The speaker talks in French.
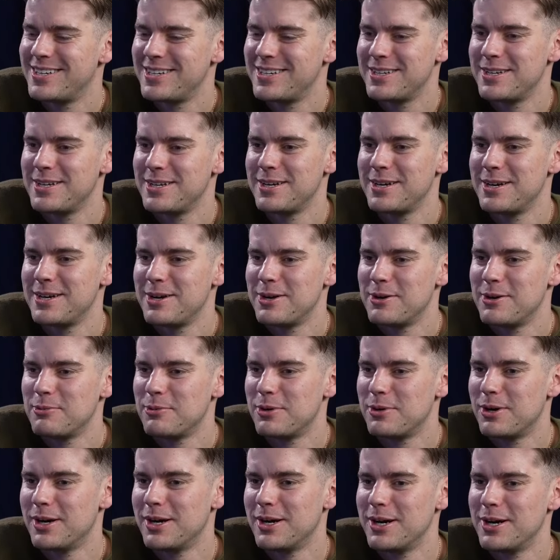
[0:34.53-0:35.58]
Hubert?
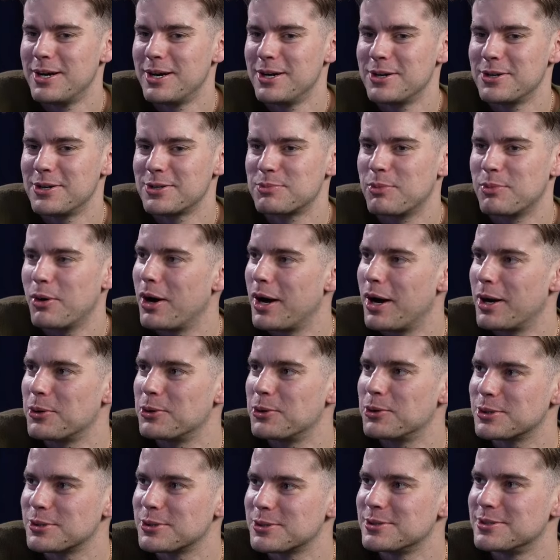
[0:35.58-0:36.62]
Ouais, euh, je pars à la
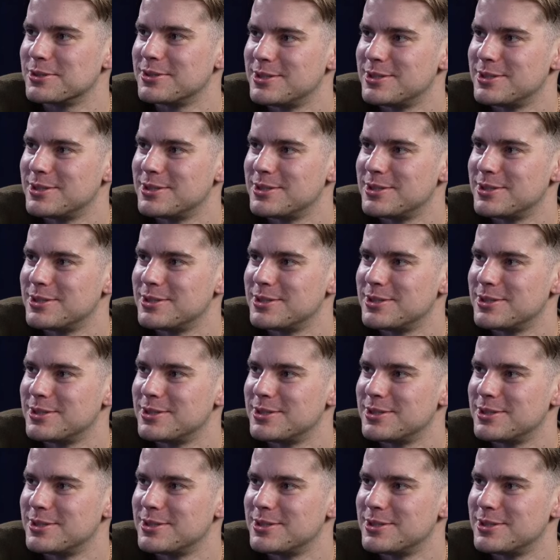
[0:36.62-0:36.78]
course.